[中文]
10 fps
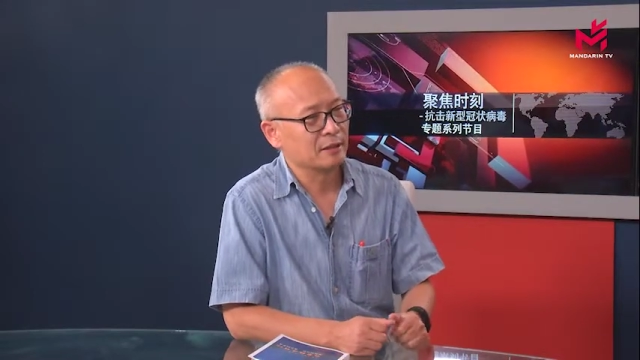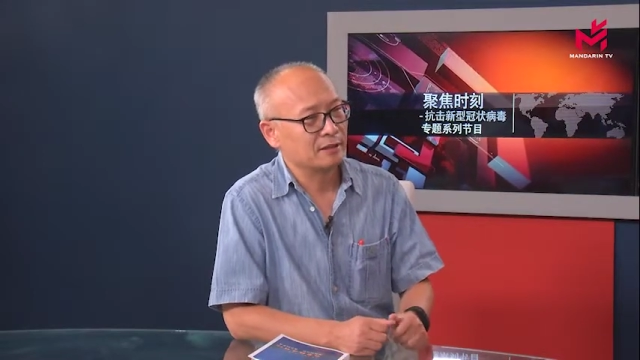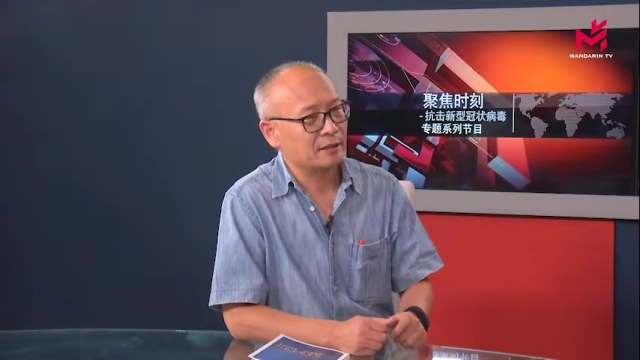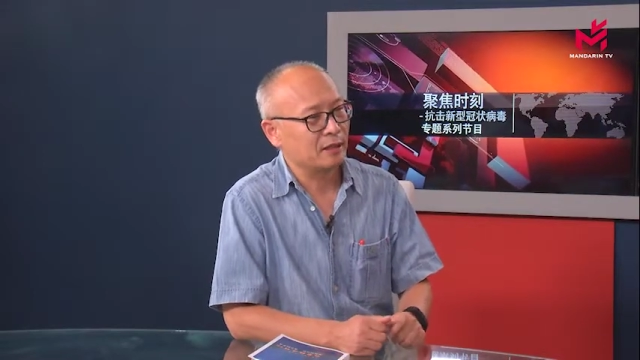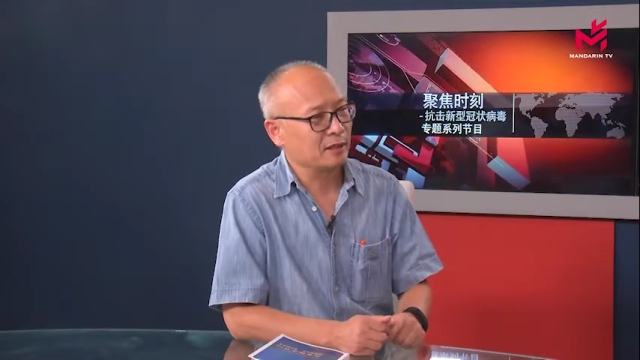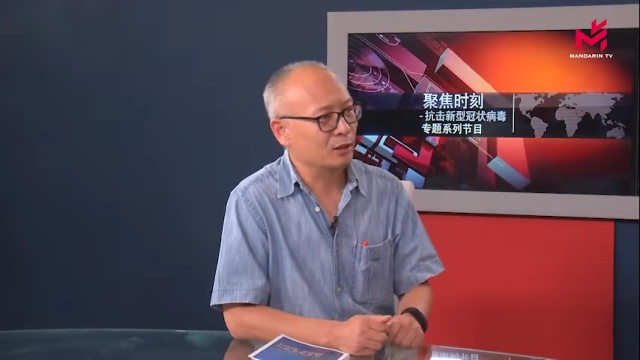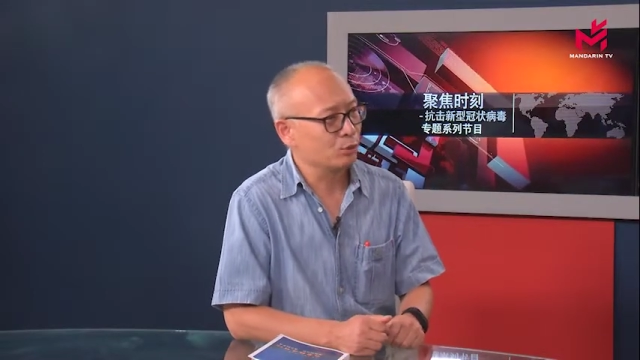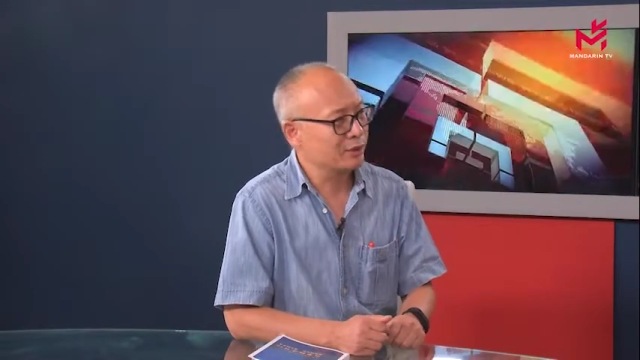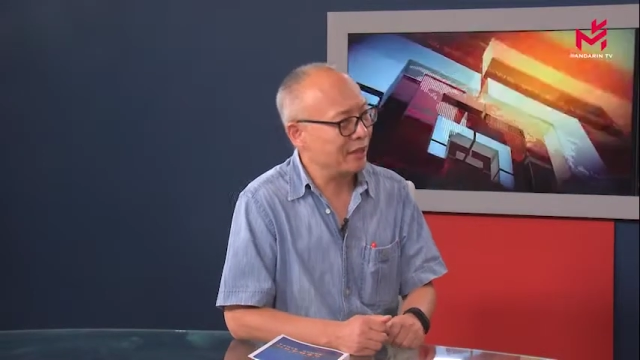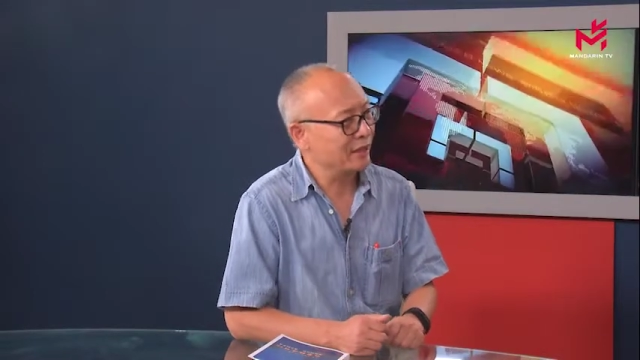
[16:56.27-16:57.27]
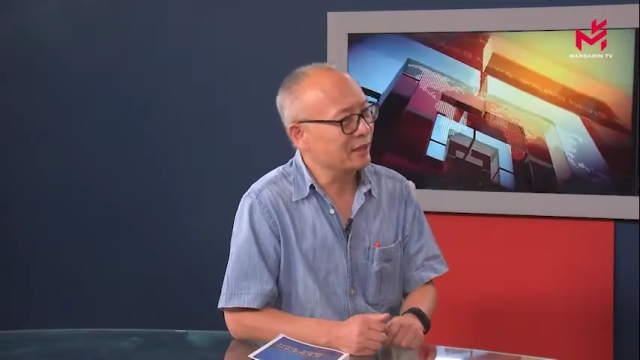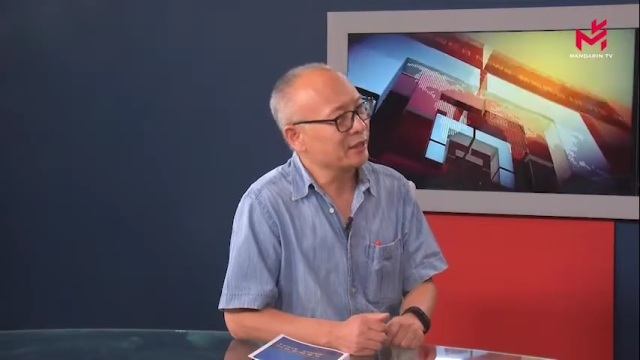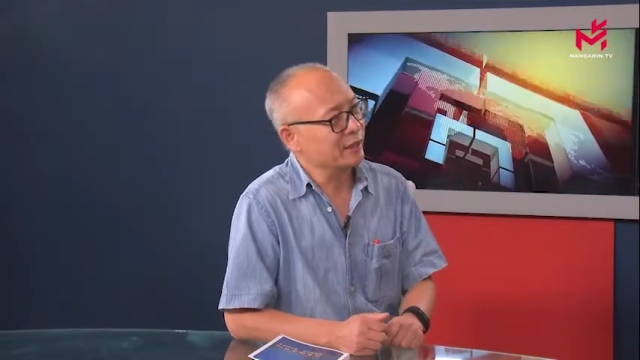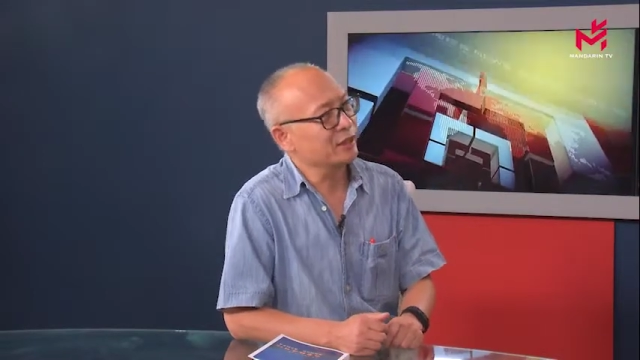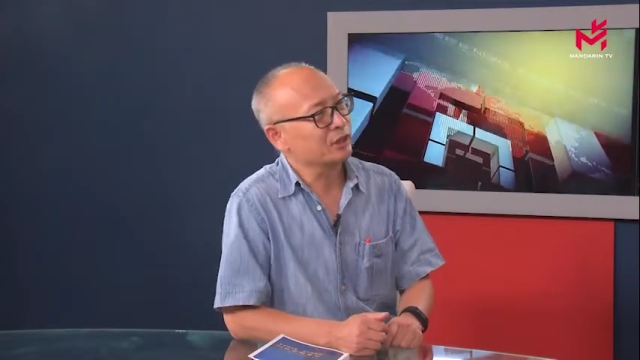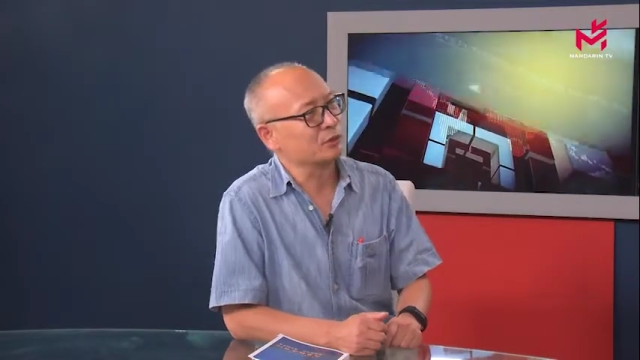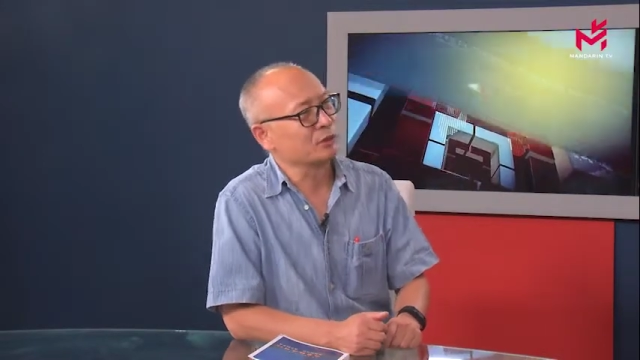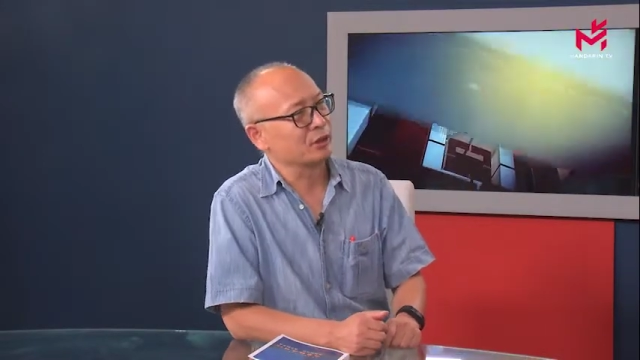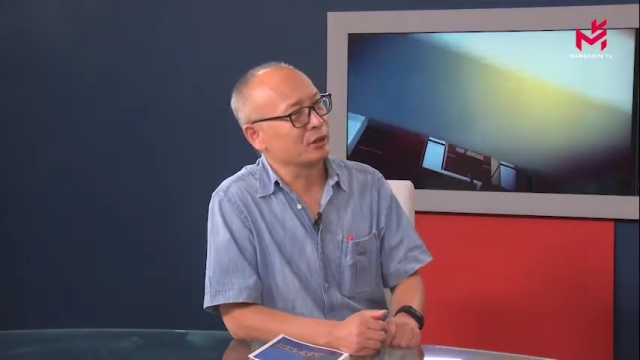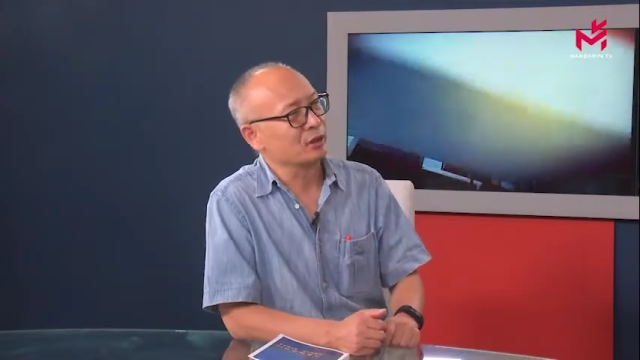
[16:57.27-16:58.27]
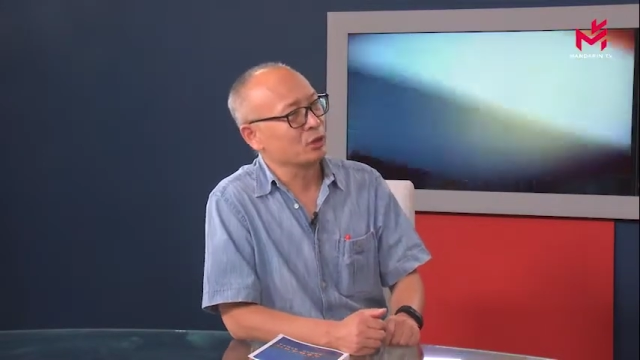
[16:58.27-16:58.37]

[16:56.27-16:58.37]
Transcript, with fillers: 在那个居家隔离的时候呢，